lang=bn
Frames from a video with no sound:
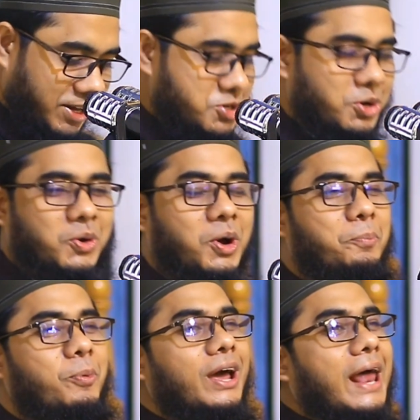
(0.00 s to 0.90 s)

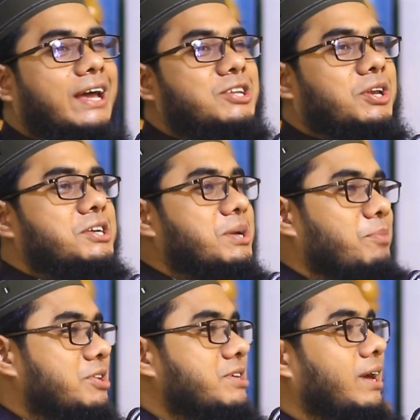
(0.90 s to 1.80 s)
কিছুক্ষণ পরে আরেকজন এসে
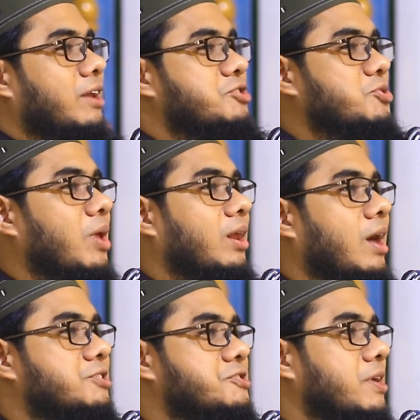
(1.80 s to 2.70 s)
বলছেন রসুল
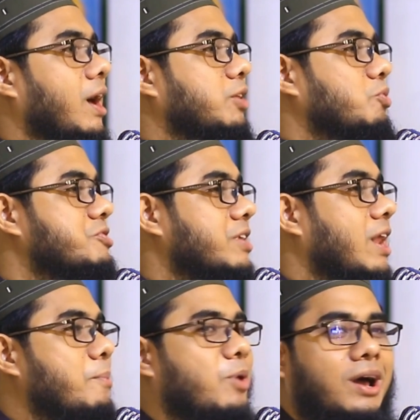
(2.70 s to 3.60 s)
আল্লাহ
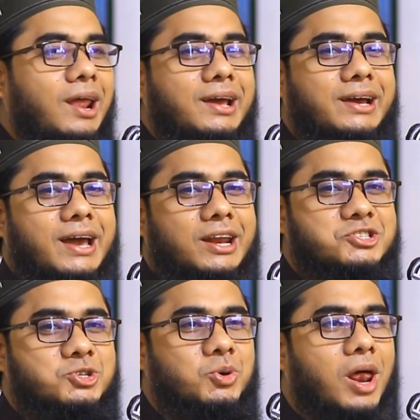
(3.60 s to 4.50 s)
সালাম আলাইকে
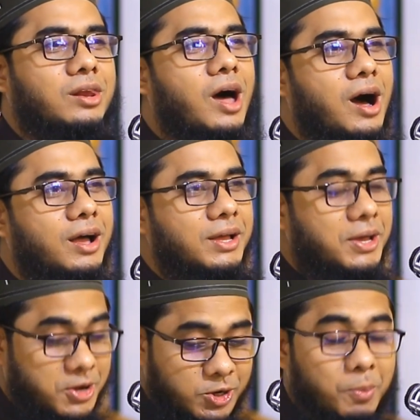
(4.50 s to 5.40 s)
রসুল আল্লাহ
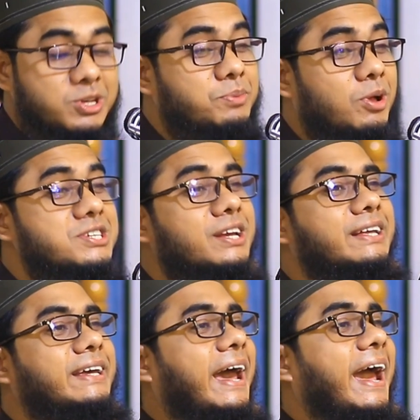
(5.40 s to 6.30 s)
নবীজি বলছেন
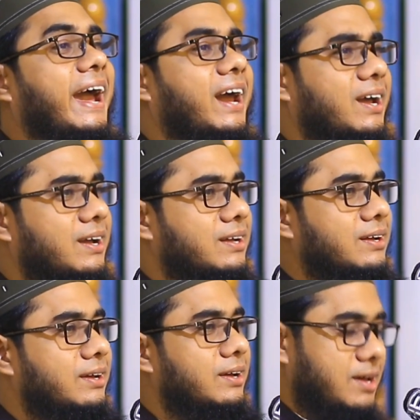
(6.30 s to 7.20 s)
কে
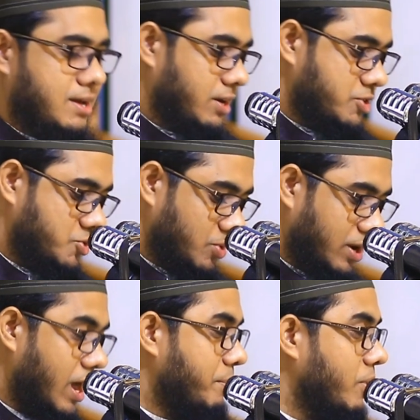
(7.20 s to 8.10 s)
ইয়া রসুল
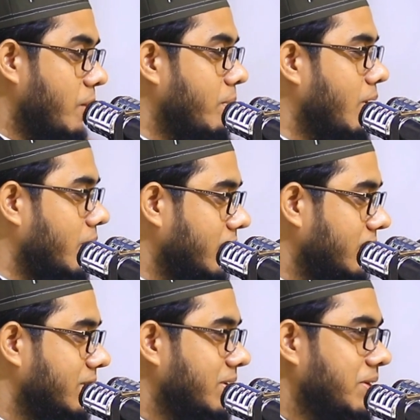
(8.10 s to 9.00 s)
আল্লাহ আমি অমর
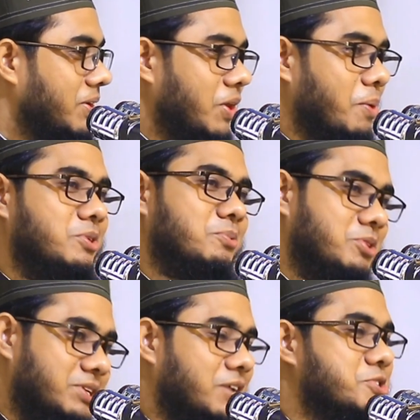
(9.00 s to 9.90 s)
নবীজি
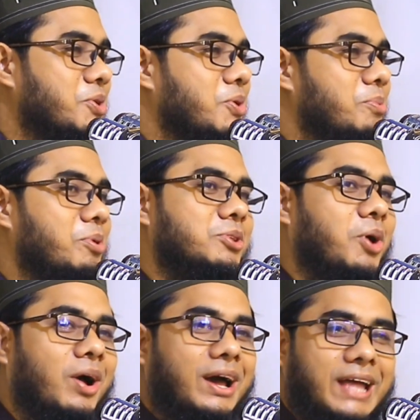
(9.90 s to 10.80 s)
বলছেন আস অমর
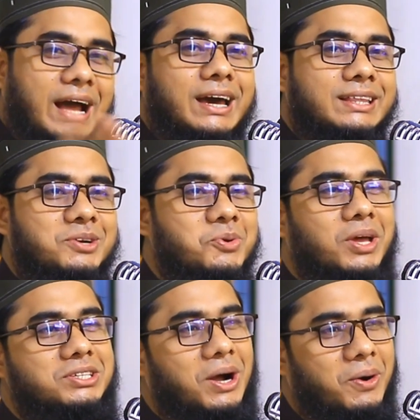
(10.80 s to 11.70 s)
ধাক্কা দিয়ে
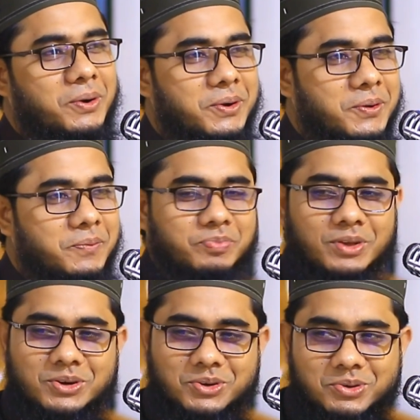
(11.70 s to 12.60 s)
ঢুকে যাও
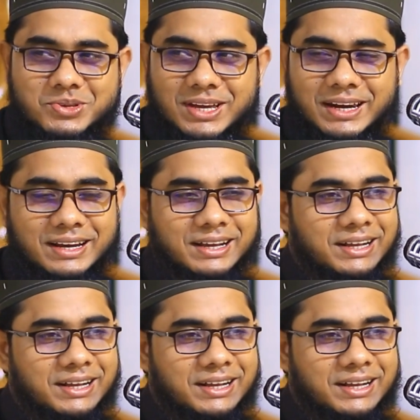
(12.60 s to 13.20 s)
ঢুকছে